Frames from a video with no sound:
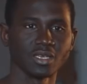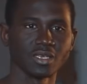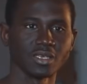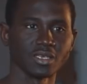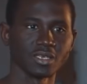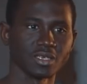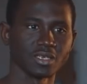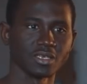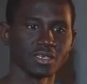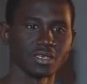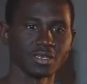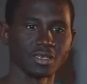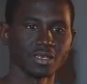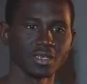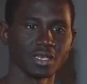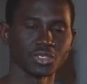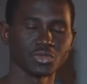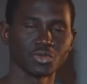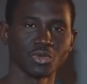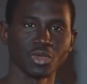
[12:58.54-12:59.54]
y
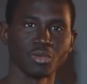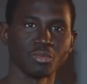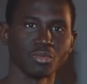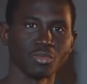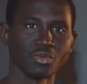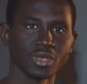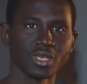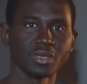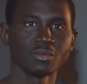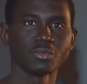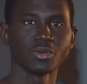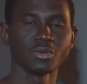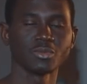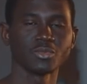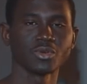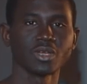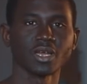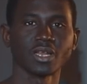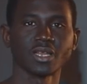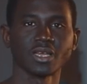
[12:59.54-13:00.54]
estoy muy, muy,
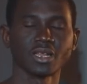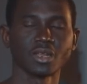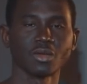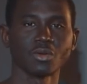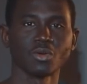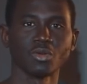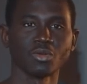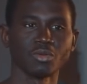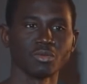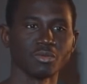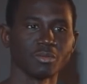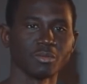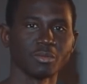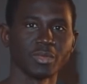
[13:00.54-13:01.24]
muy alegre con